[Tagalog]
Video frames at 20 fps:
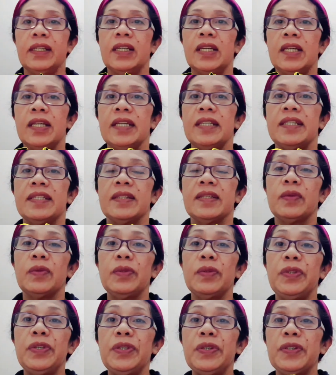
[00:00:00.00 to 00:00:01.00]
It's
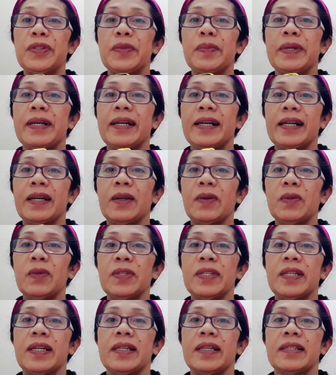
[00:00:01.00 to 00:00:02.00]
good news mga
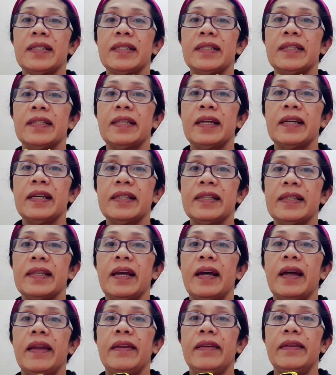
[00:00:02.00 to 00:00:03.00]
karusas, thanks
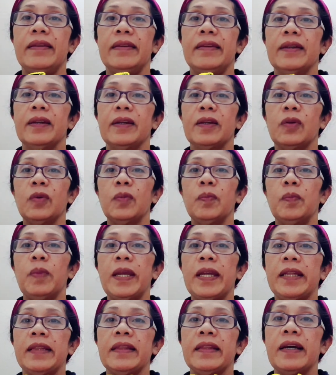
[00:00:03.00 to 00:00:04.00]
God.
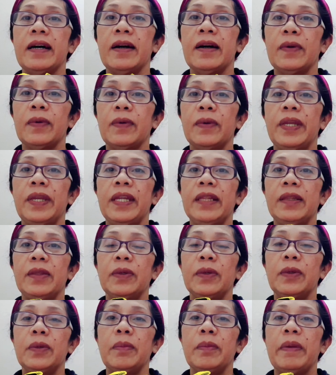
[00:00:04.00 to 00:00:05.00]
Complete na ako
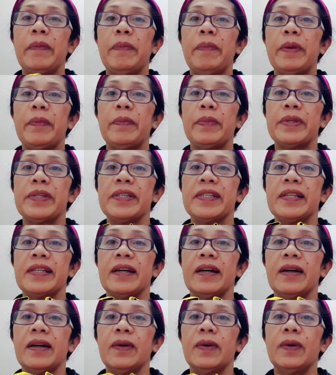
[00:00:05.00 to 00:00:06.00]
dito, may papers
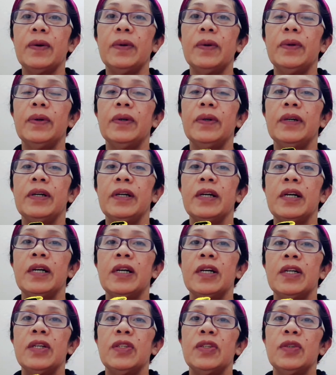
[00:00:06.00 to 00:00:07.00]
na ako.
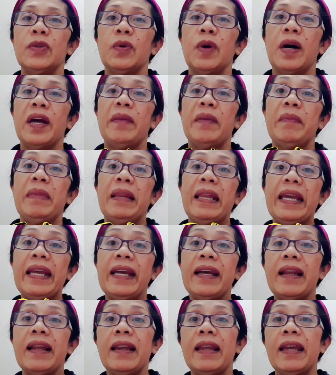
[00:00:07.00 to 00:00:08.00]
So I'm
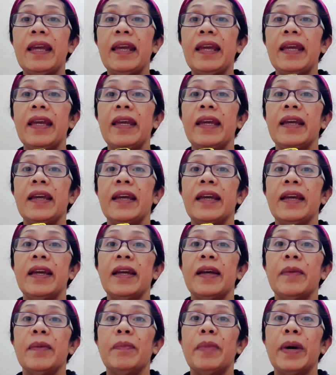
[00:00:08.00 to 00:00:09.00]
legally
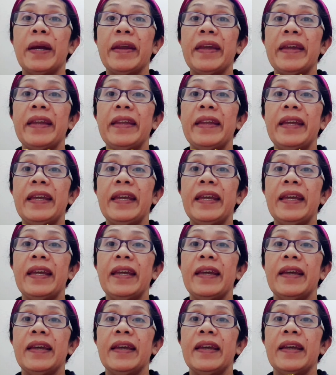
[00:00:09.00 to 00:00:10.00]
Barini
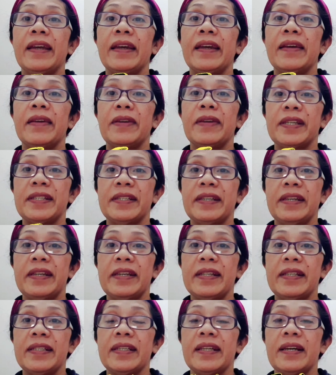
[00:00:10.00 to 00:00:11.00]

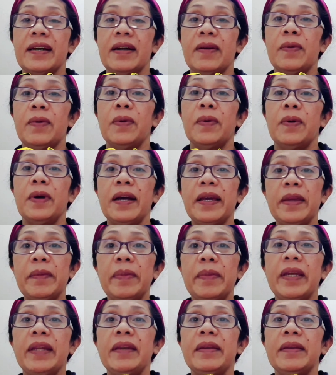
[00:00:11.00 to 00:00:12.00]
residence na ako. I
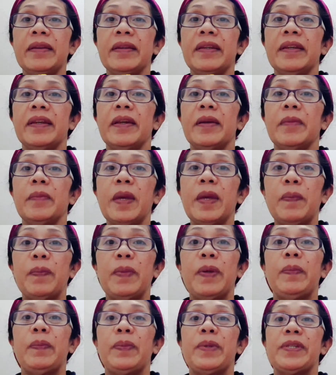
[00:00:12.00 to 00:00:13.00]
mean, may
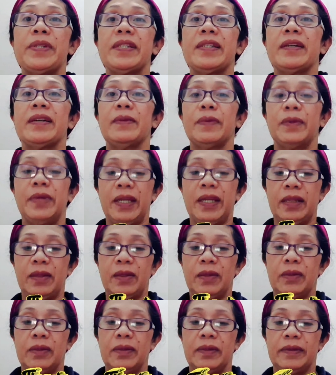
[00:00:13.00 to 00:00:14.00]
papers na ako
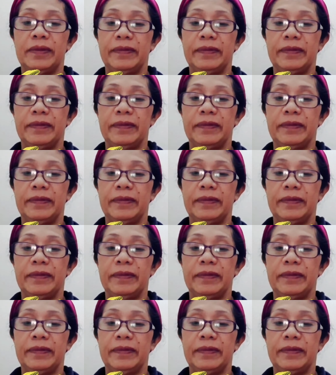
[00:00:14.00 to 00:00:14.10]
dito.